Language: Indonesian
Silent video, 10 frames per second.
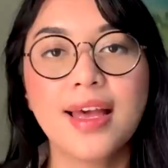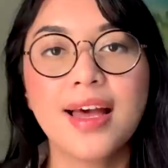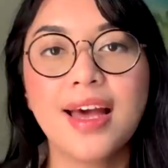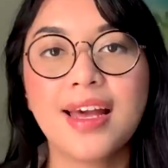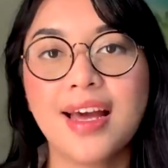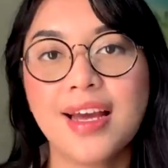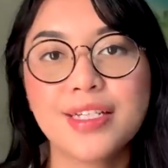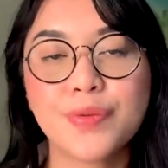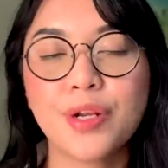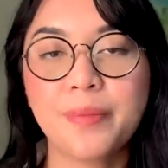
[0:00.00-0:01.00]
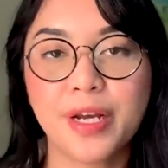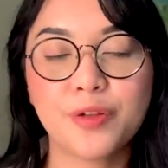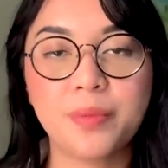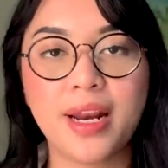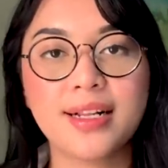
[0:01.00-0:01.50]
Hai guys, welcome
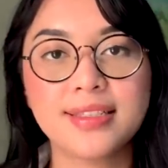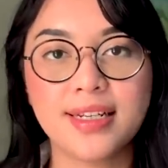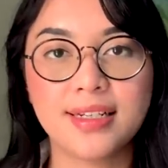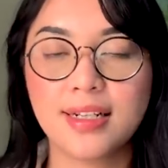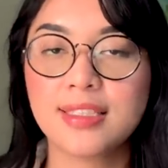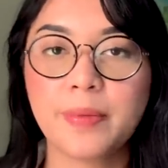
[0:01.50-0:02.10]
back to Miracle Channel.